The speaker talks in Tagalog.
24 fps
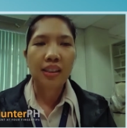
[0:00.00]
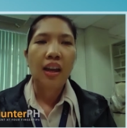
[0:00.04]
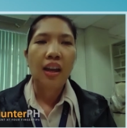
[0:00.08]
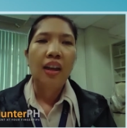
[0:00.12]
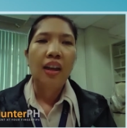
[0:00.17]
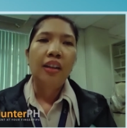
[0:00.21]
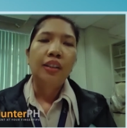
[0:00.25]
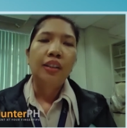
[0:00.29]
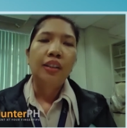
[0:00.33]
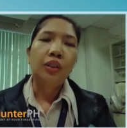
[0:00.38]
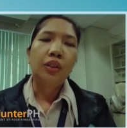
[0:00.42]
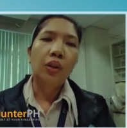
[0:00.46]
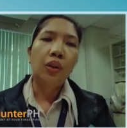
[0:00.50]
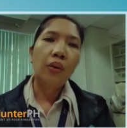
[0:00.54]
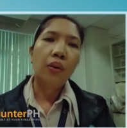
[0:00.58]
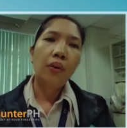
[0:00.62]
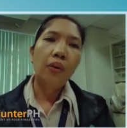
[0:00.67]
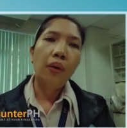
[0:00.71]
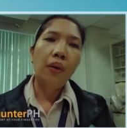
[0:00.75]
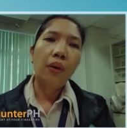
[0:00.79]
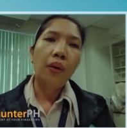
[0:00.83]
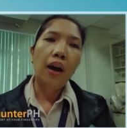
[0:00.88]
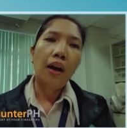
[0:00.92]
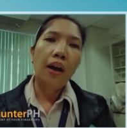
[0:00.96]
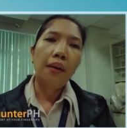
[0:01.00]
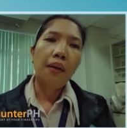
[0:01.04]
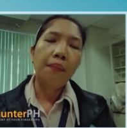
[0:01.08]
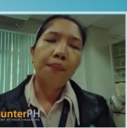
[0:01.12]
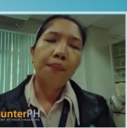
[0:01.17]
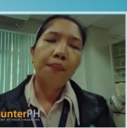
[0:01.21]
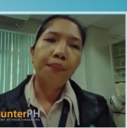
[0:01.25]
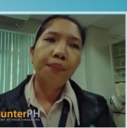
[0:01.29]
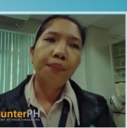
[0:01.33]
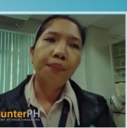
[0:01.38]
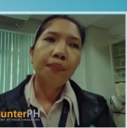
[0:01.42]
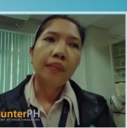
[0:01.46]
So,
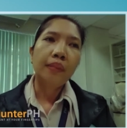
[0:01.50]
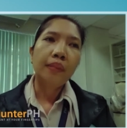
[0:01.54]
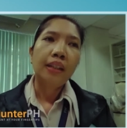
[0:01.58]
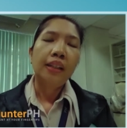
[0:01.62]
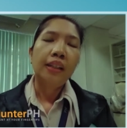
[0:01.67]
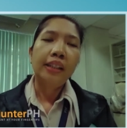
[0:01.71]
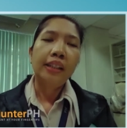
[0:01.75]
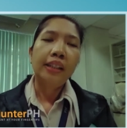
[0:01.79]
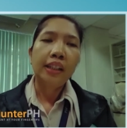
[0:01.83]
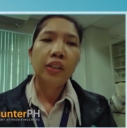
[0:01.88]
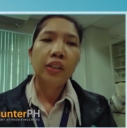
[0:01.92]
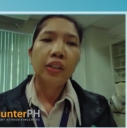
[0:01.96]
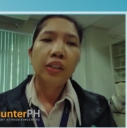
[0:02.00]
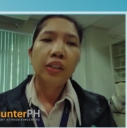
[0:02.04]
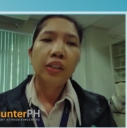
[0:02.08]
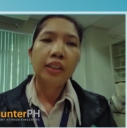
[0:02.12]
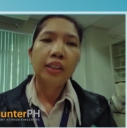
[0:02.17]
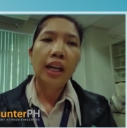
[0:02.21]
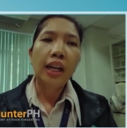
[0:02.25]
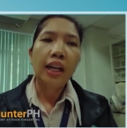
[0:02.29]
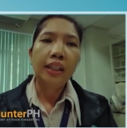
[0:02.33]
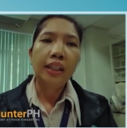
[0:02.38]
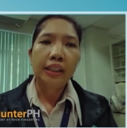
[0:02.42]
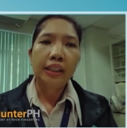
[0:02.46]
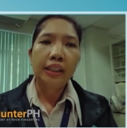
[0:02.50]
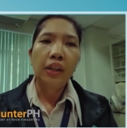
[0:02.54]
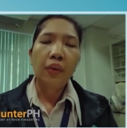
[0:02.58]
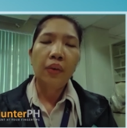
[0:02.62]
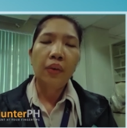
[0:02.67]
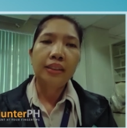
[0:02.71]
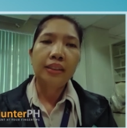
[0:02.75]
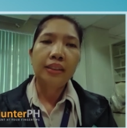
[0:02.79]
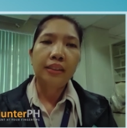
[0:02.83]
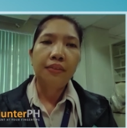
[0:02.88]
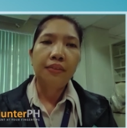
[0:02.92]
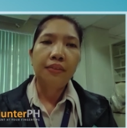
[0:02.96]
um, dito sa
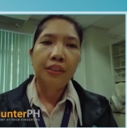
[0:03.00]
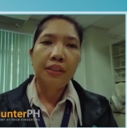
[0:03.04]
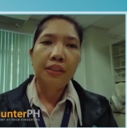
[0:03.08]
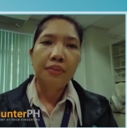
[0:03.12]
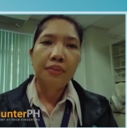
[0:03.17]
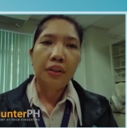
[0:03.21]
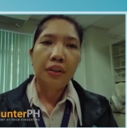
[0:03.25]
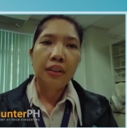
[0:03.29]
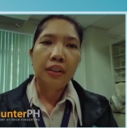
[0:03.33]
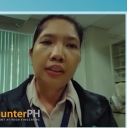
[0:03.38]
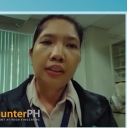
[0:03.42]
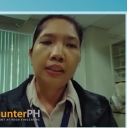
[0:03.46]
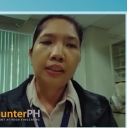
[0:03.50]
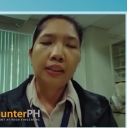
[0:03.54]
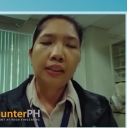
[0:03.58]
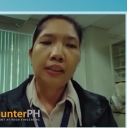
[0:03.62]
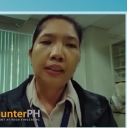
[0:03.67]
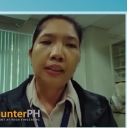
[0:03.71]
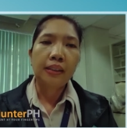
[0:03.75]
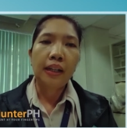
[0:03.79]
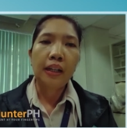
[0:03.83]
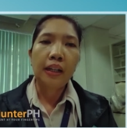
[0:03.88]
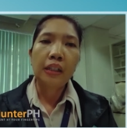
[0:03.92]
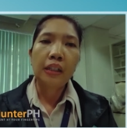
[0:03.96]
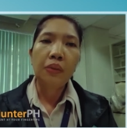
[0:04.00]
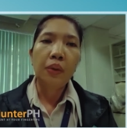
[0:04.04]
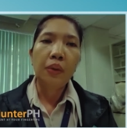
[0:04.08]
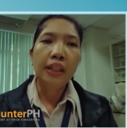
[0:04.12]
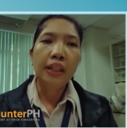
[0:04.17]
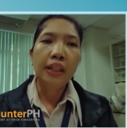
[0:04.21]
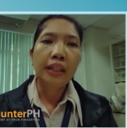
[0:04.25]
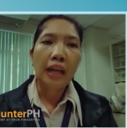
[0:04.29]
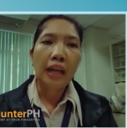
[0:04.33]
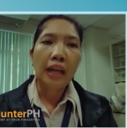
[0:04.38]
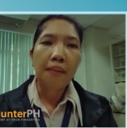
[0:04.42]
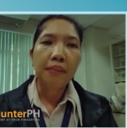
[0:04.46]
DOSTV e Volks, karaniwan
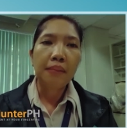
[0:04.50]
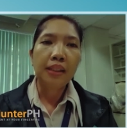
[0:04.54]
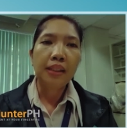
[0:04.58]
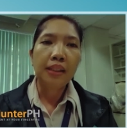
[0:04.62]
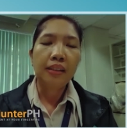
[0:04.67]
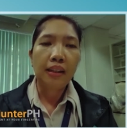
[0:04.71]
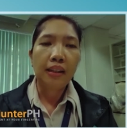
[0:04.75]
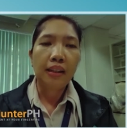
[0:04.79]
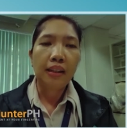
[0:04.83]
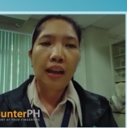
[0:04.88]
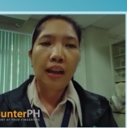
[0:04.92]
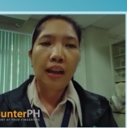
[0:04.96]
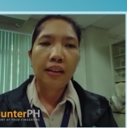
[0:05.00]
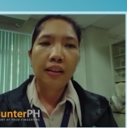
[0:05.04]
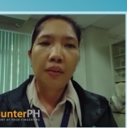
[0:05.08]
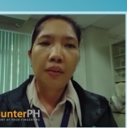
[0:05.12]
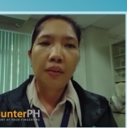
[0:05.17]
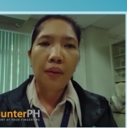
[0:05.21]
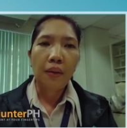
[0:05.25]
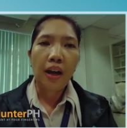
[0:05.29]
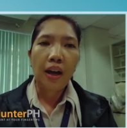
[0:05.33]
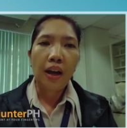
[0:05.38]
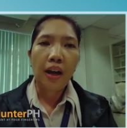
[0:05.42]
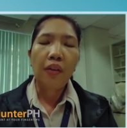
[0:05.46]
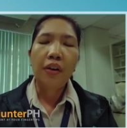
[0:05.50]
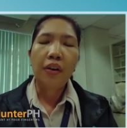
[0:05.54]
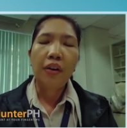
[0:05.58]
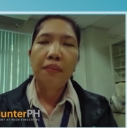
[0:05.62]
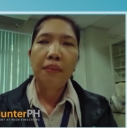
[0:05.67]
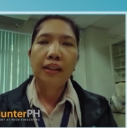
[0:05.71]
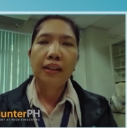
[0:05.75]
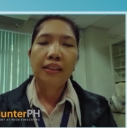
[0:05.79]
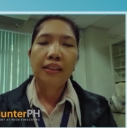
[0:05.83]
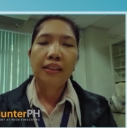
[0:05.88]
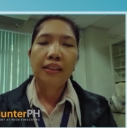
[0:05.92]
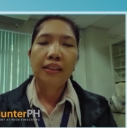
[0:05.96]
na namin ginagawa or mag,
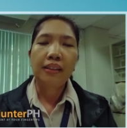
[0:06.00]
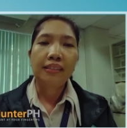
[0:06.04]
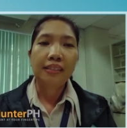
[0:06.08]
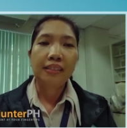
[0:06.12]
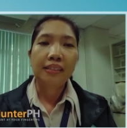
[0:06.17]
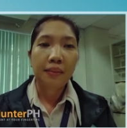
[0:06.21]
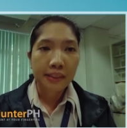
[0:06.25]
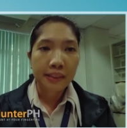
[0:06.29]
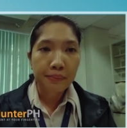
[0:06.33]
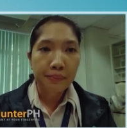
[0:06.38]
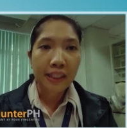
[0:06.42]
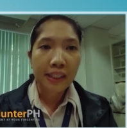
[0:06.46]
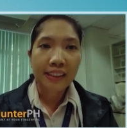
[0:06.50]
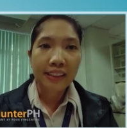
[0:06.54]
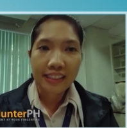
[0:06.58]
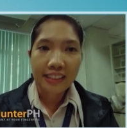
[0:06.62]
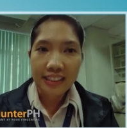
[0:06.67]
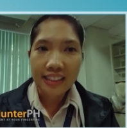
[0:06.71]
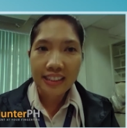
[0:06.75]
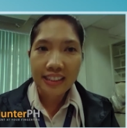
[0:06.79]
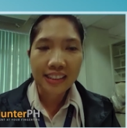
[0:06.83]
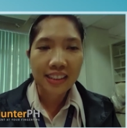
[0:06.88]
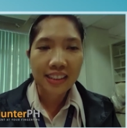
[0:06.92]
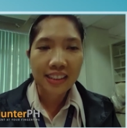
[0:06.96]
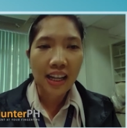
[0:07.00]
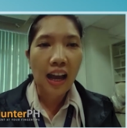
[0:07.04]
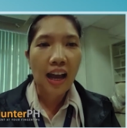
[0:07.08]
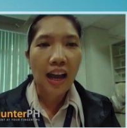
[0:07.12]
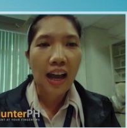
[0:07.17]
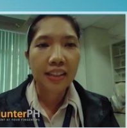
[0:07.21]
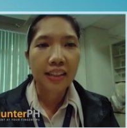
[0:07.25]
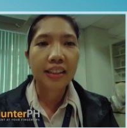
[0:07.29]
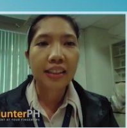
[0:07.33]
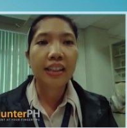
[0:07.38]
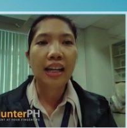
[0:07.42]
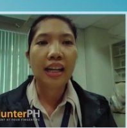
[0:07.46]
mag-release ng
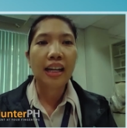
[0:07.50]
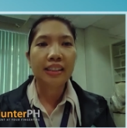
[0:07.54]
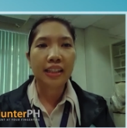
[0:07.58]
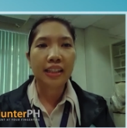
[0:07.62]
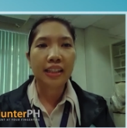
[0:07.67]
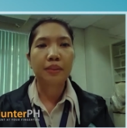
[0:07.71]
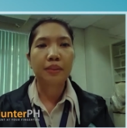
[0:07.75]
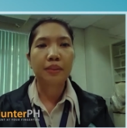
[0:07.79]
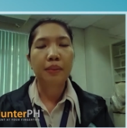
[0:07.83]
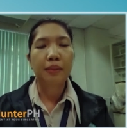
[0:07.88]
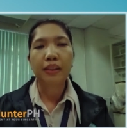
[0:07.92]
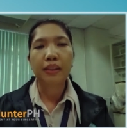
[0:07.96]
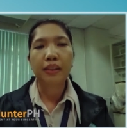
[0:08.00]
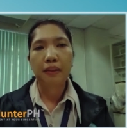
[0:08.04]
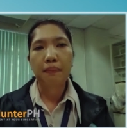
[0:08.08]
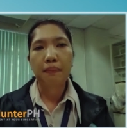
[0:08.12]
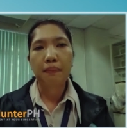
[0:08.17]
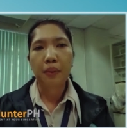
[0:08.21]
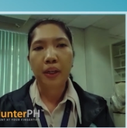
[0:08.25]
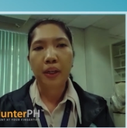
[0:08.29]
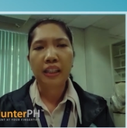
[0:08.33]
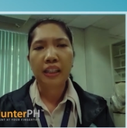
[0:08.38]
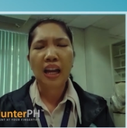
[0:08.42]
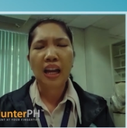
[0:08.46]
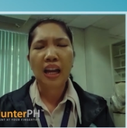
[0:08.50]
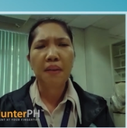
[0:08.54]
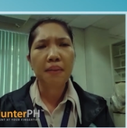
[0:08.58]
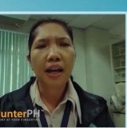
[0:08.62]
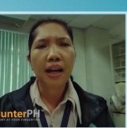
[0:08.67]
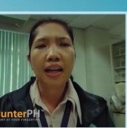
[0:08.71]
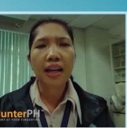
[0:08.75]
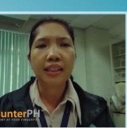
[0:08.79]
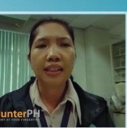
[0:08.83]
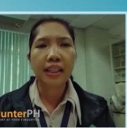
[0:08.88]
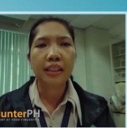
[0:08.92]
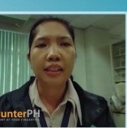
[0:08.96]
hazard assessment report. Ang mga
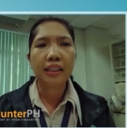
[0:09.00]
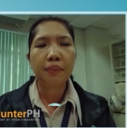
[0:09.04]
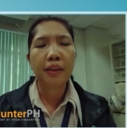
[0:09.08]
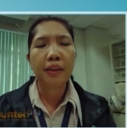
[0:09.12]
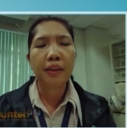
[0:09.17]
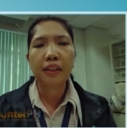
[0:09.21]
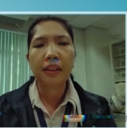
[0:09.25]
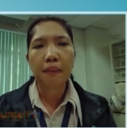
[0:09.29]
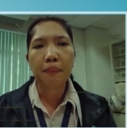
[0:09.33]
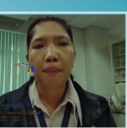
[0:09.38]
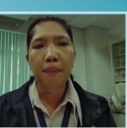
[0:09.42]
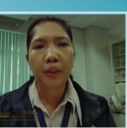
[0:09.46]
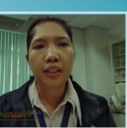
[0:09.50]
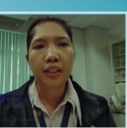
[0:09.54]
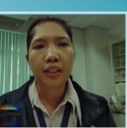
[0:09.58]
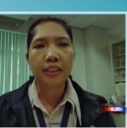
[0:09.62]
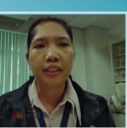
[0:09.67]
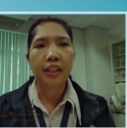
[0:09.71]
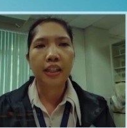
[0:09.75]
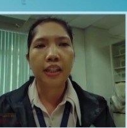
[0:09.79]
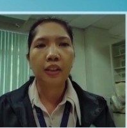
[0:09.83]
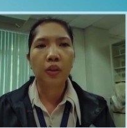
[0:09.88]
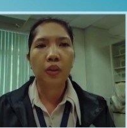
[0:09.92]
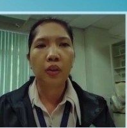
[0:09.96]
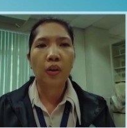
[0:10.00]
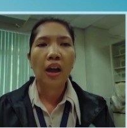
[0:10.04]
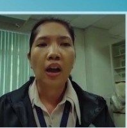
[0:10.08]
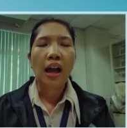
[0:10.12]
assessment reports na ito